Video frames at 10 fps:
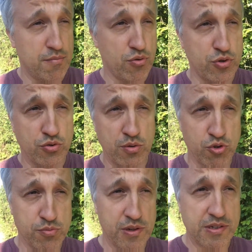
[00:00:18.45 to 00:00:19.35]
просто куда
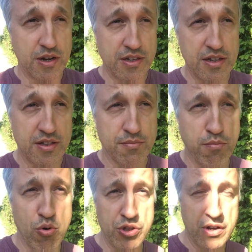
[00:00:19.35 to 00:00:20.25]
можно было закатить там
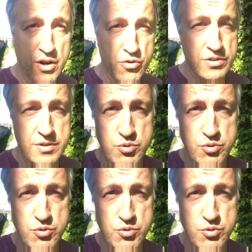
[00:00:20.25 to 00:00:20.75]
Боинг какой-нибудь